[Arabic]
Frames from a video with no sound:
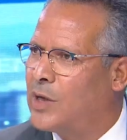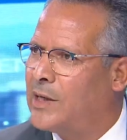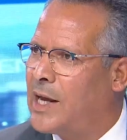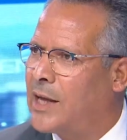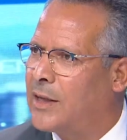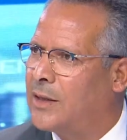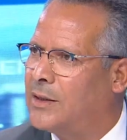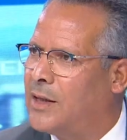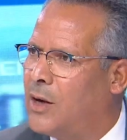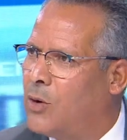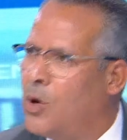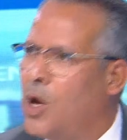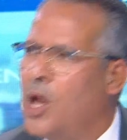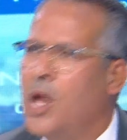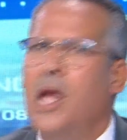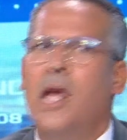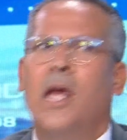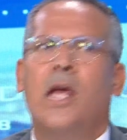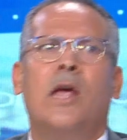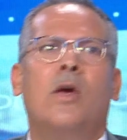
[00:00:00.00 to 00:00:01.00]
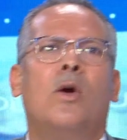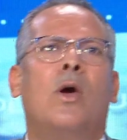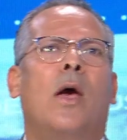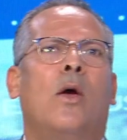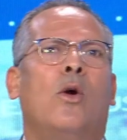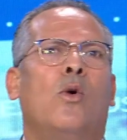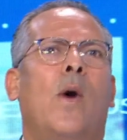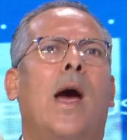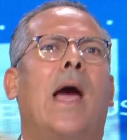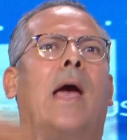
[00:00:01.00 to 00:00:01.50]
النقد الدولي
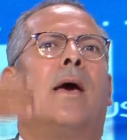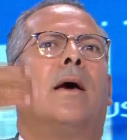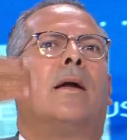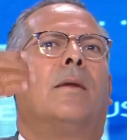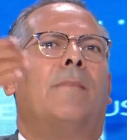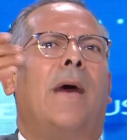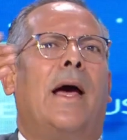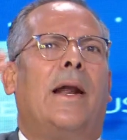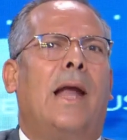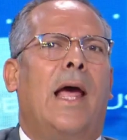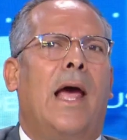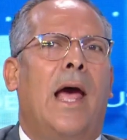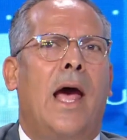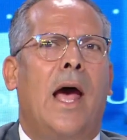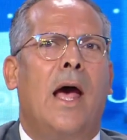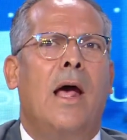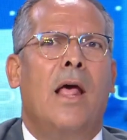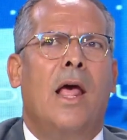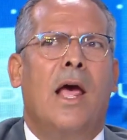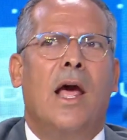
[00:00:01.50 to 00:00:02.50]
يوخر معناها